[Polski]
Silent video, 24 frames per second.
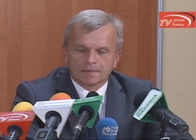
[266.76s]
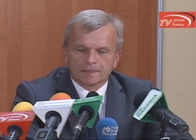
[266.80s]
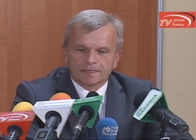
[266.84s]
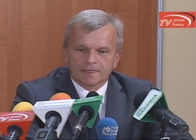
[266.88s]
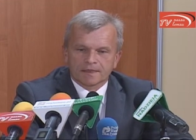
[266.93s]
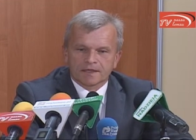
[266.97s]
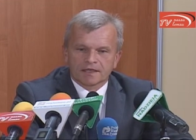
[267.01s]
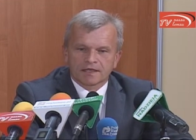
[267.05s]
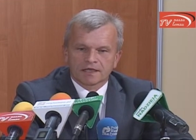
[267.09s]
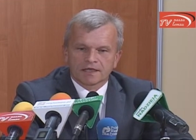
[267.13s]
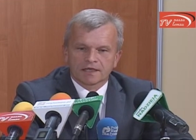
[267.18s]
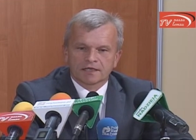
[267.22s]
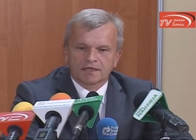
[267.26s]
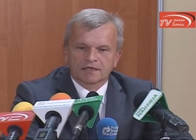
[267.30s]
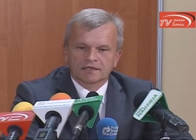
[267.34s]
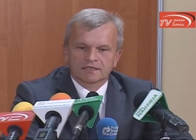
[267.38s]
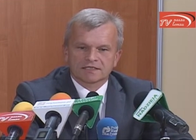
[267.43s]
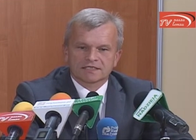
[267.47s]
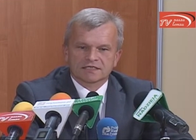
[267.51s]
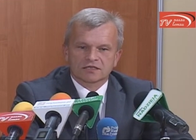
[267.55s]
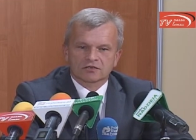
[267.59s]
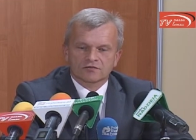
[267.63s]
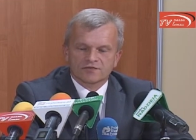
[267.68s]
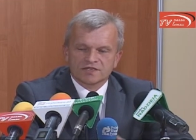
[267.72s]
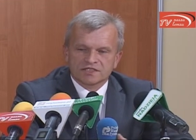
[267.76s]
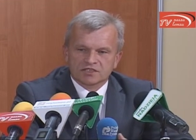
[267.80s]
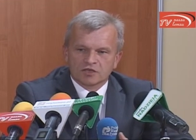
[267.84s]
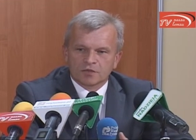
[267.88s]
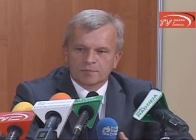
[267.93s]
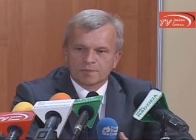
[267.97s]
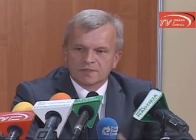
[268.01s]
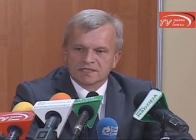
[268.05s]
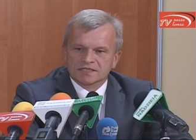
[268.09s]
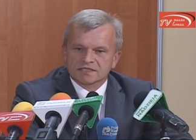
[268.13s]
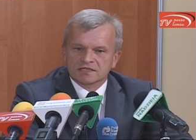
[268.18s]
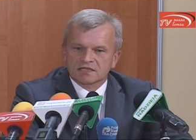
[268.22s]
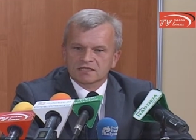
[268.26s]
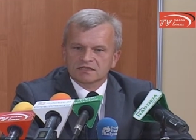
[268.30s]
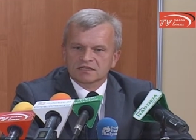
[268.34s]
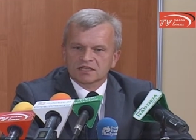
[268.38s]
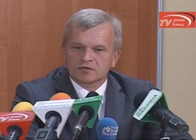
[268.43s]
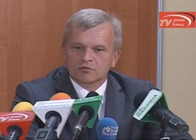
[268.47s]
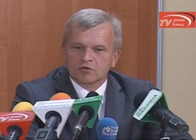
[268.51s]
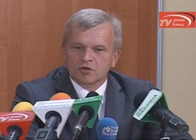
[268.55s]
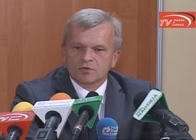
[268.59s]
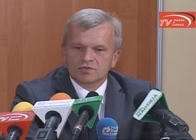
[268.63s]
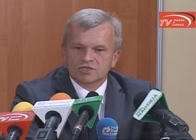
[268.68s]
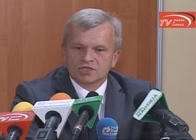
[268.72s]
E, stanowisko
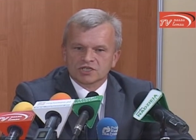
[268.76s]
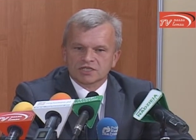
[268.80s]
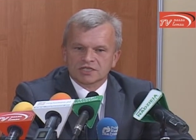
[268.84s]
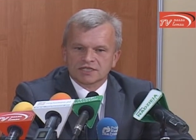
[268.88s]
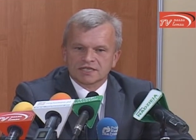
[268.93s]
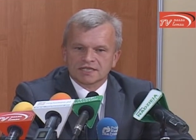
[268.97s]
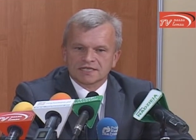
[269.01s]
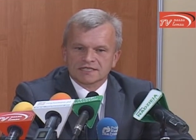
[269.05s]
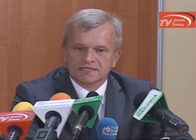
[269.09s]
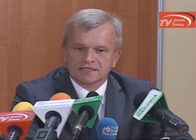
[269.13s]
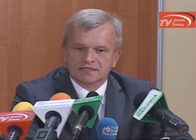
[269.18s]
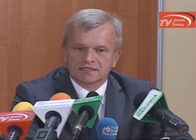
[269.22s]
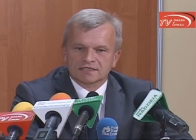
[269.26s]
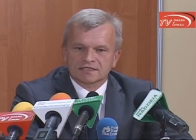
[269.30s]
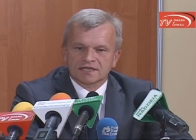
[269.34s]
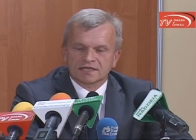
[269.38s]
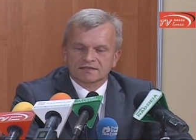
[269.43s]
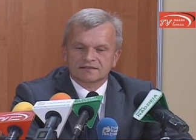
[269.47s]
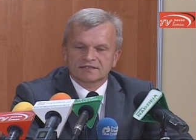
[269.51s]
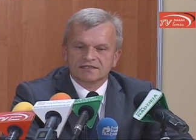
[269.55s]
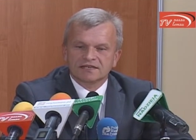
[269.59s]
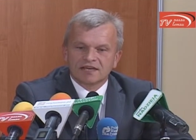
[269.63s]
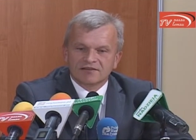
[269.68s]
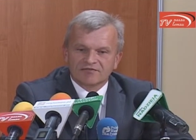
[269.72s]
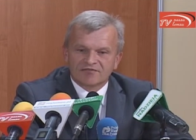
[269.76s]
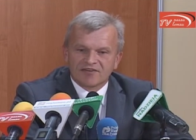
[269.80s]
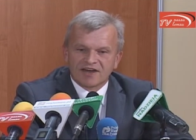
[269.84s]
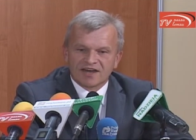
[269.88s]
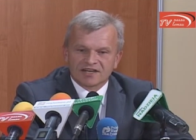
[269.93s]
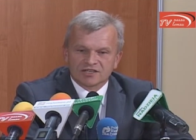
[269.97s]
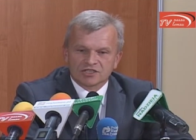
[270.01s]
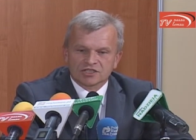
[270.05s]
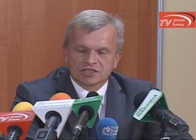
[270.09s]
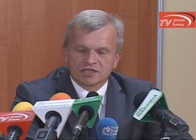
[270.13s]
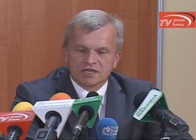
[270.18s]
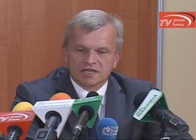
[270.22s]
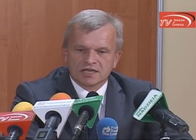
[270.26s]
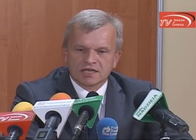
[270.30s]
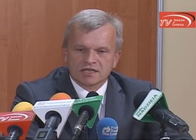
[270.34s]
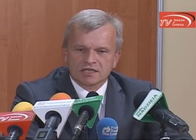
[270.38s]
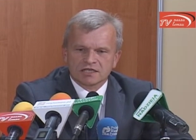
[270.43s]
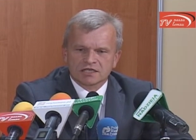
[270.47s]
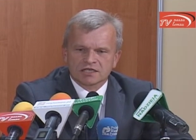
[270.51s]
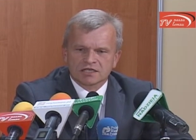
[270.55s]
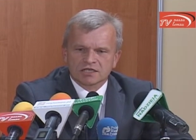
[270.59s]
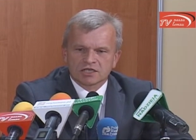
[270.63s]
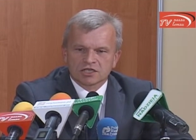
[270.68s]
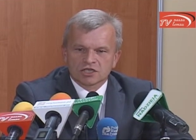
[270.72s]
prezydenta Łomży jest na tyle ważne,
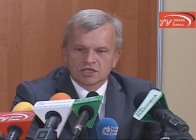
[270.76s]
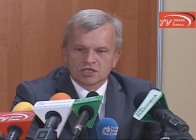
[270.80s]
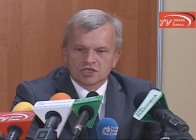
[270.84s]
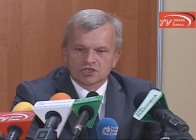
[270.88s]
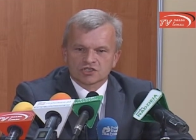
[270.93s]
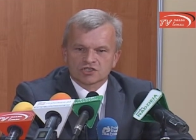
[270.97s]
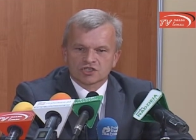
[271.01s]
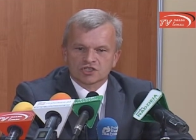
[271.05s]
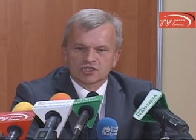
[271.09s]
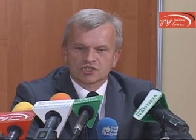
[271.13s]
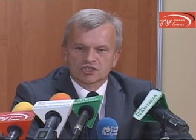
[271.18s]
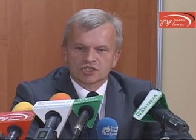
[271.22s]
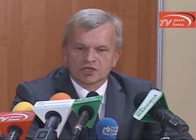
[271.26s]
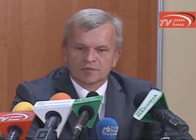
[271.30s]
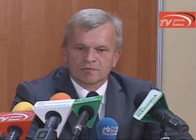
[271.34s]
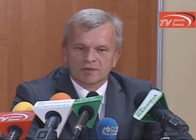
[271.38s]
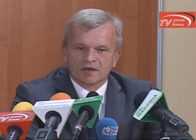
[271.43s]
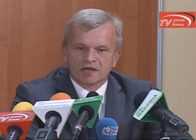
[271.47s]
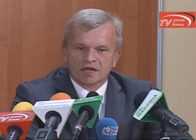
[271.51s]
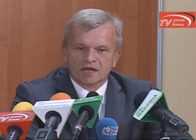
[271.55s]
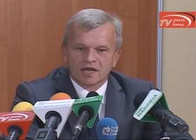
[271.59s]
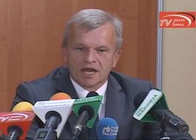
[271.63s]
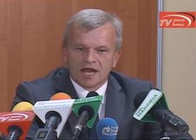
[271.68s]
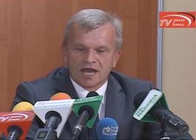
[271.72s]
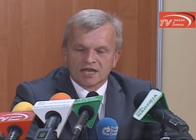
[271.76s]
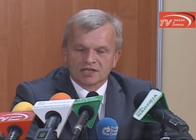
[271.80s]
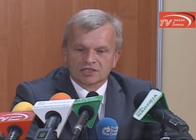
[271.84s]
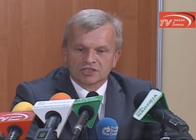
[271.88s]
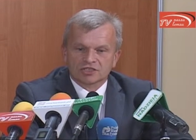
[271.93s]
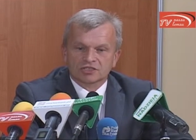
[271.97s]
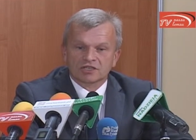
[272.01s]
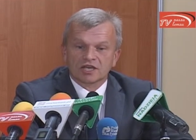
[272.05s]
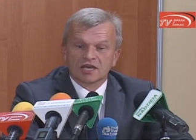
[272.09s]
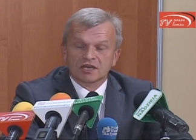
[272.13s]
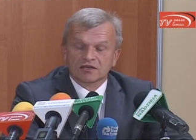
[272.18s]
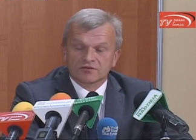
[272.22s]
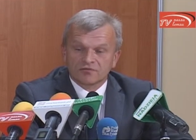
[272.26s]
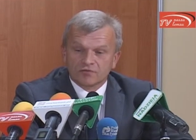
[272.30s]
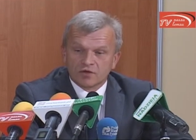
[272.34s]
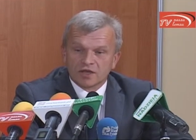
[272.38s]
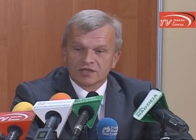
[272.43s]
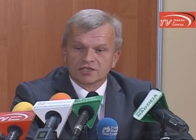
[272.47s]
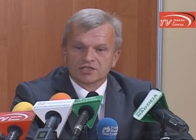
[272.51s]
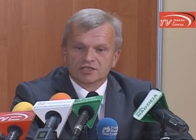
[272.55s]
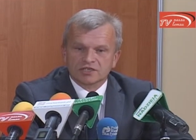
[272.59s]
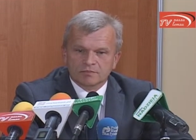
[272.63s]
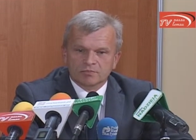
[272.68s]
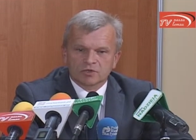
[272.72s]
że trzeba aż tak
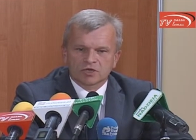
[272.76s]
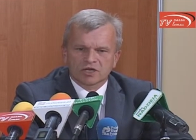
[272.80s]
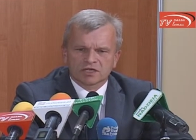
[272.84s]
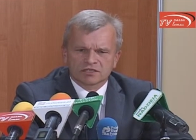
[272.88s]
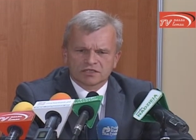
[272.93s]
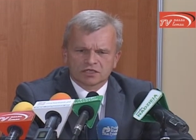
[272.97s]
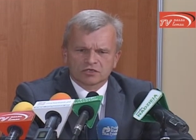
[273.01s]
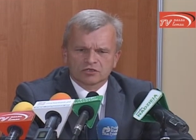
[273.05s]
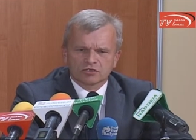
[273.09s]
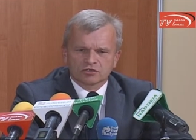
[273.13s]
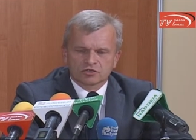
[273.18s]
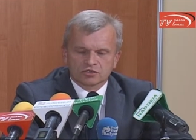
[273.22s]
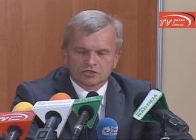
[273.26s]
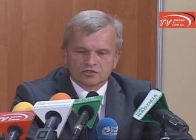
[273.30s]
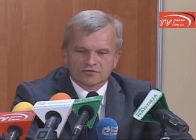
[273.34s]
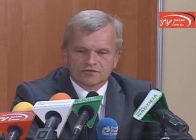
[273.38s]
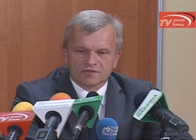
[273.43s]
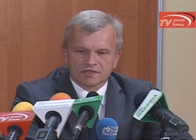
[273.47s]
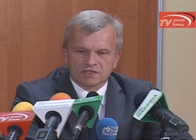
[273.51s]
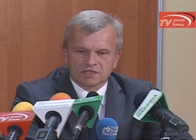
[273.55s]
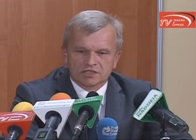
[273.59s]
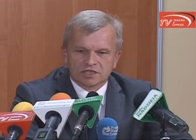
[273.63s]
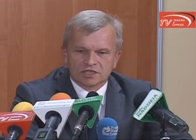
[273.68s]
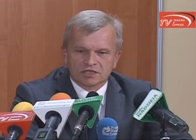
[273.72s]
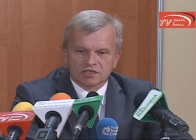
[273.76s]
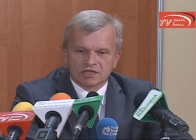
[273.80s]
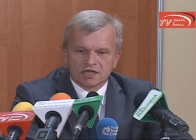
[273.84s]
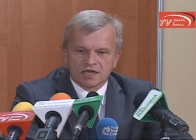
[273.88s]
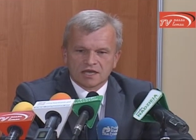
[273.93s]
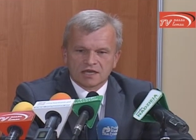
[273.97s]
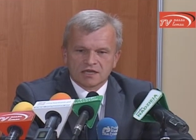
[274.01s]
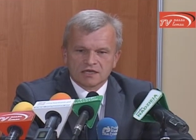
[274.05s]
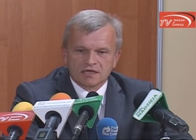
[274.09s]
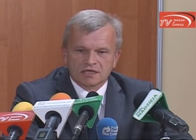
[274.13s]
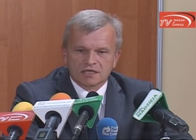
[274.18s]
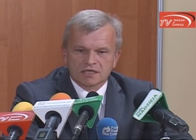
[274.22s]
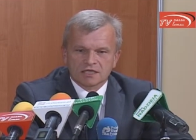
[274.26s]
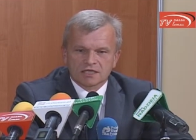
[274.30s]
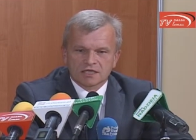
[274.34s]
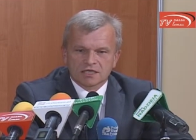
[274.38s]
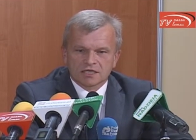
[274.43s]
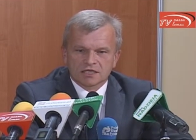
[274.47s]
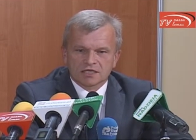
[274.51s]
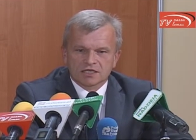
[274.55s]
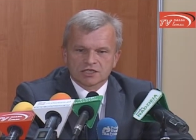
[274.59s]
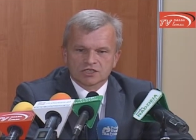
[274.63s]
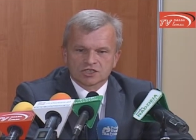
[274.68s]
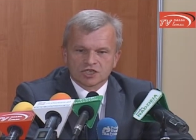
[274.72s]
właśnie bogatego doświadczenia,
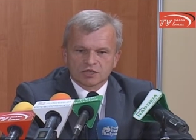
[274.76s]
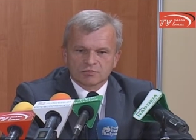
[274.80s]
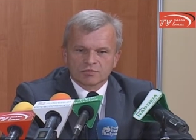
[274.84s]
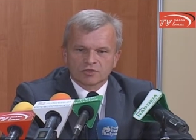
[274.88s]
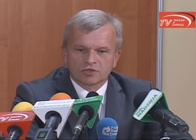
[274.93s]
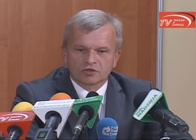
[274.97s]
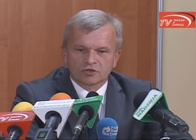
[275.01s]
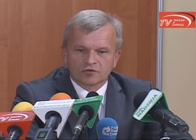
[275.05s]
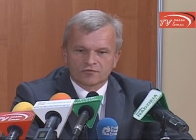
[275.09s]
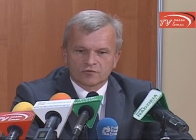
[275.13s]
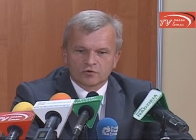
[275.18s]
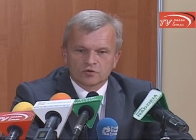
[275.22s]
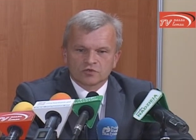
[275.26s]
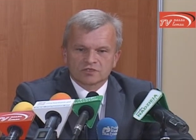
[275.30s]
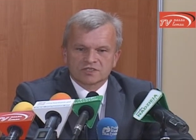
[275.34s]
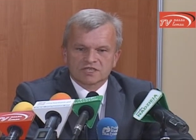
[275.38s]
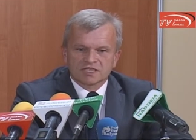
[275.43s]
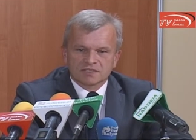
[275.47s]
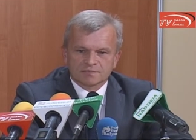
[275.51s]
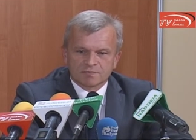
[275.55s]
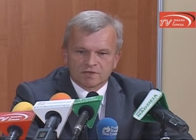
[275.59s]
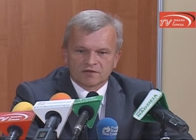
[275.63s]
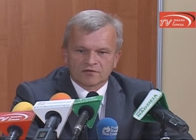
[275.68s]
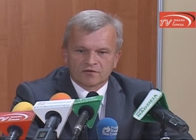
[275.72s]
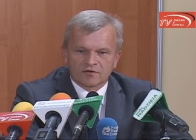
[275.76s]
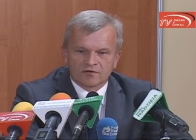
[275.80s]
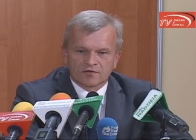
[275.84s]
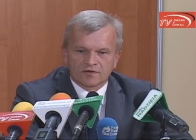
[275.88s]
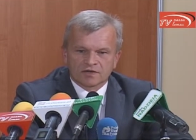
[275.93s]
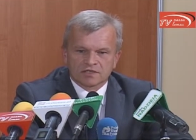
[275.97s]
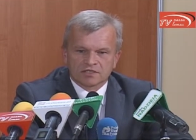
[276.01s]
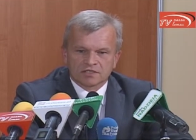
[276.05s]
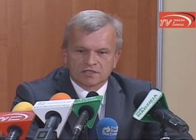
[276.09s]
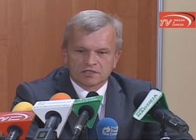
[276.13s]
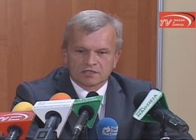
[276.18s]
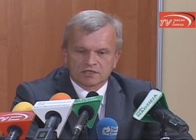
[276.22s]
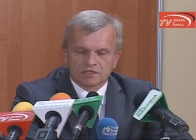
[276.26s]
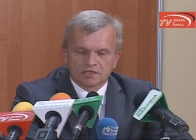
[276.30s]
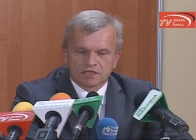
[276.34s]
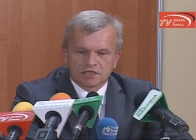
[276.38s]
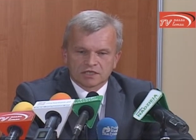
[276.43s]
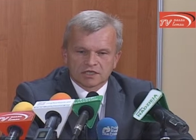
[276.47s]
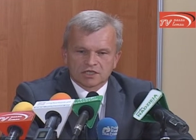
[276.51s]
e, żeby tę funkcję sprawować.